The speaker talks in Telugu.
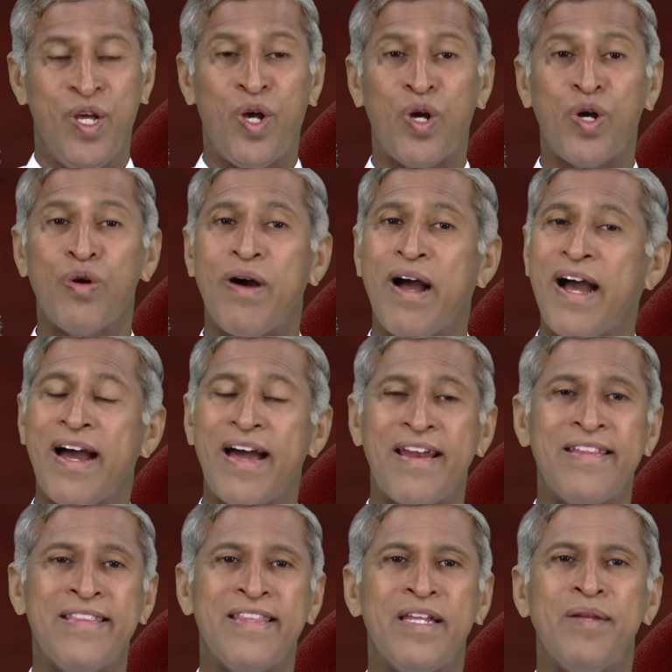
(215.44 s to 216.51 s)
ఎక్కువ
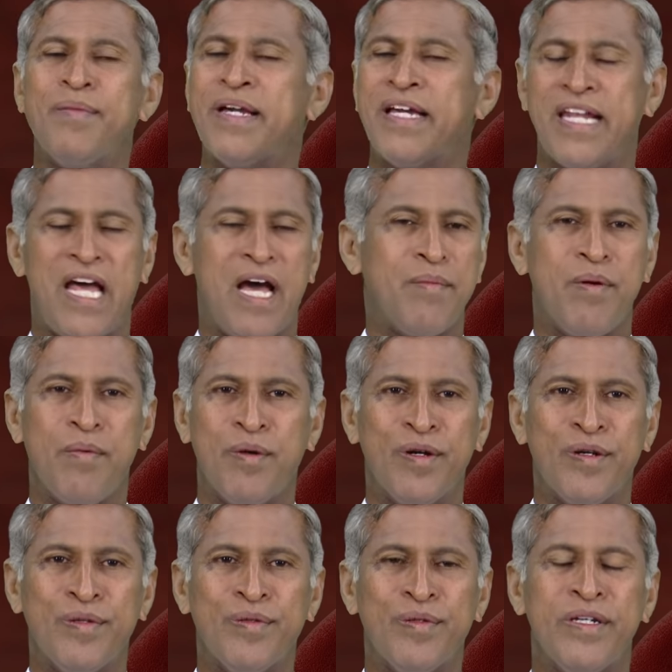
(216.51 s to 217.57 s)
ఆహారం తిని మీకు లాభం
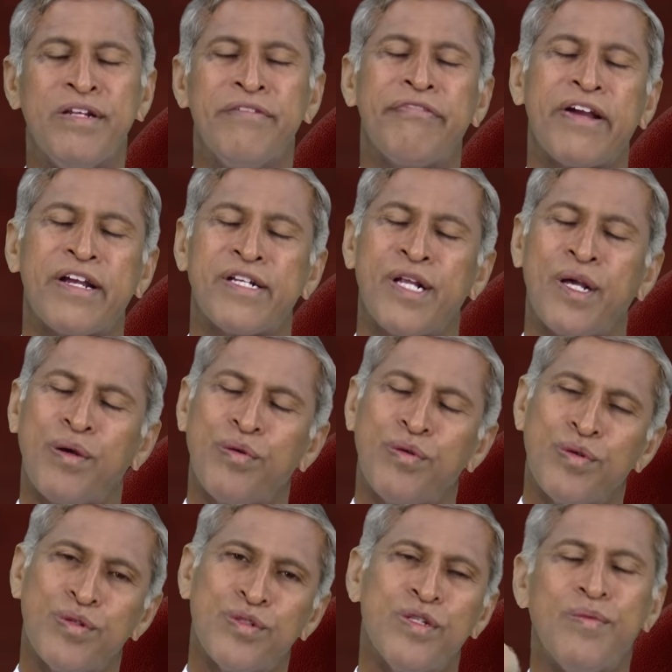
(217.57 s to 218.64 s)
ఉండదు ఇన్ఫెక్షన్
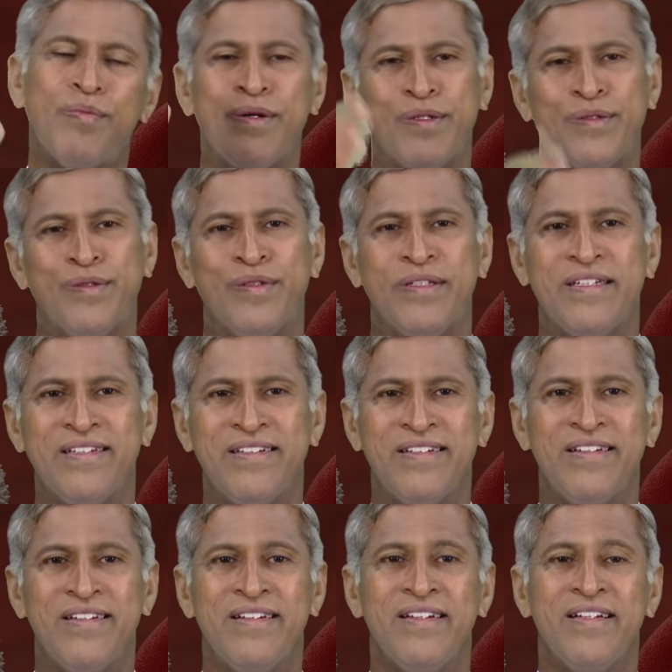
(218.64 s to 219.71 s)
ఎక్కువ రోజులు పడుతుంది
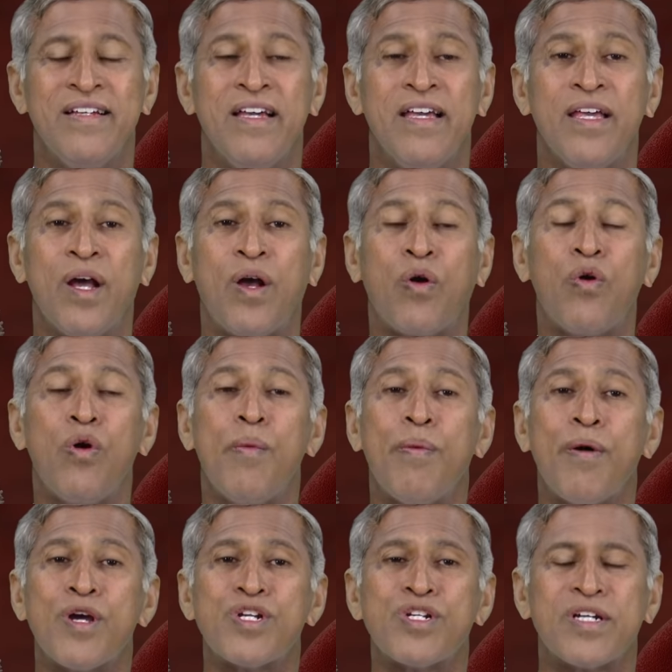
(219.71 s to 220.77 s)
ఎక్కువ
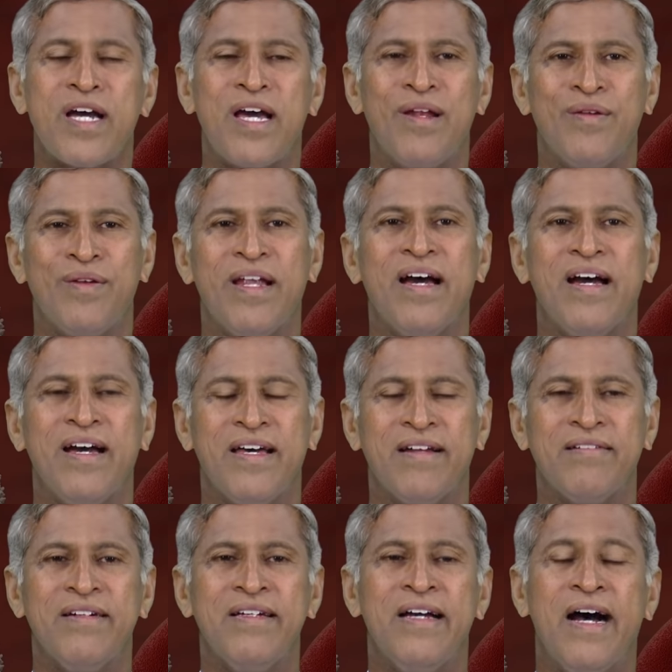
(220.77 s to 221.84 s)
పోషకాలు ఉన్న
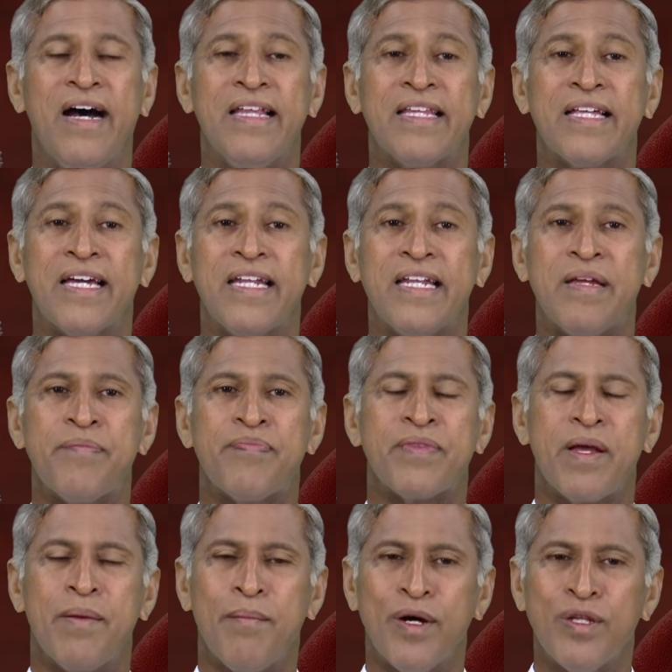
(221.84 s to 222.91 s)
ఆహారం అందుకని
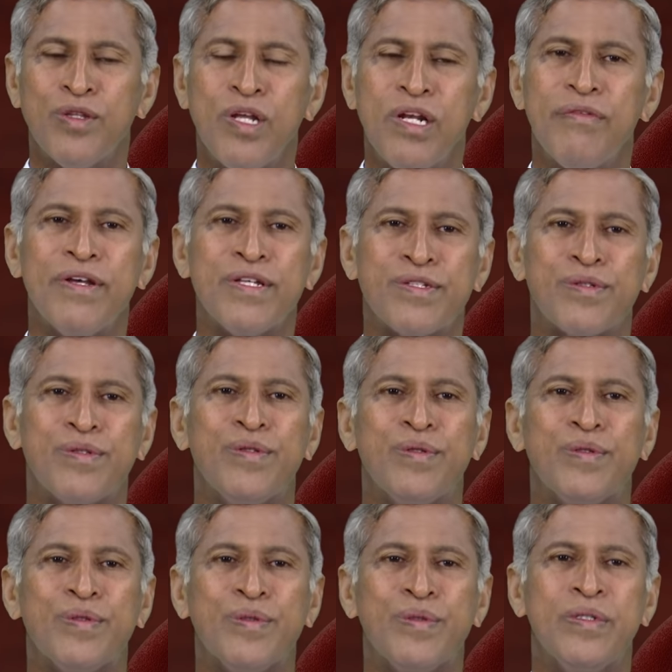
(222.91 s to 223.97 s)
మందులు
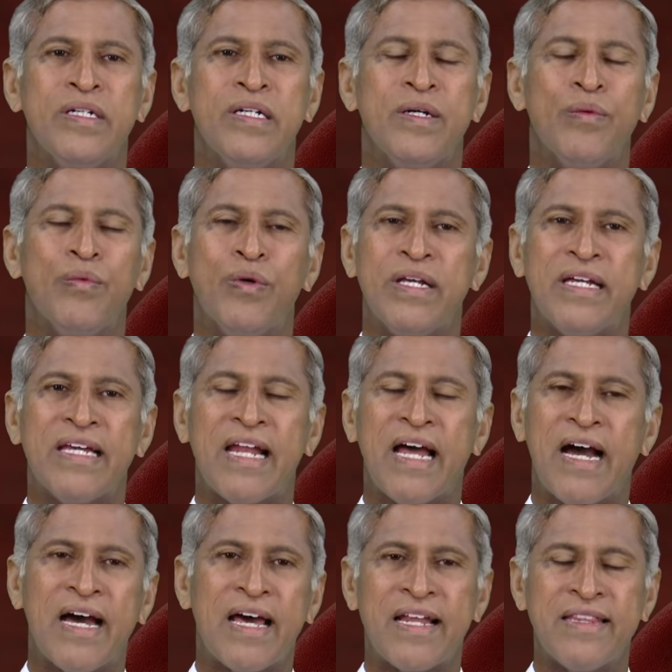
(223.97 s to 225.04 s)
వేసుకుంటూ ఉడికిన
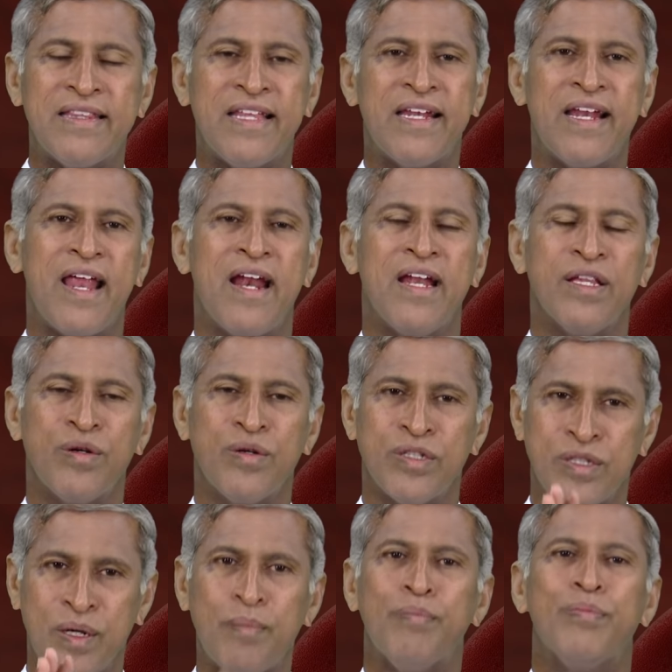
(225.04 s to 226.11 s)
ఆహారం తినాలనేది కూడా
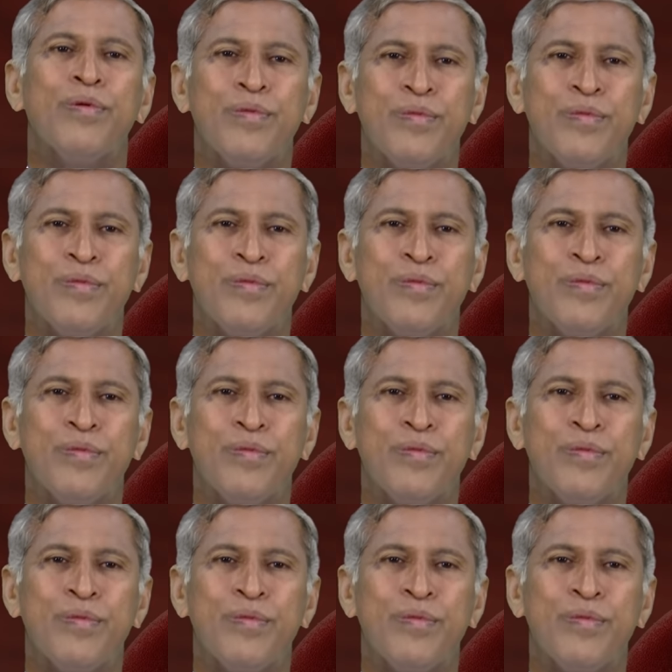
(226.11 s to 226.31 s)
తప్పు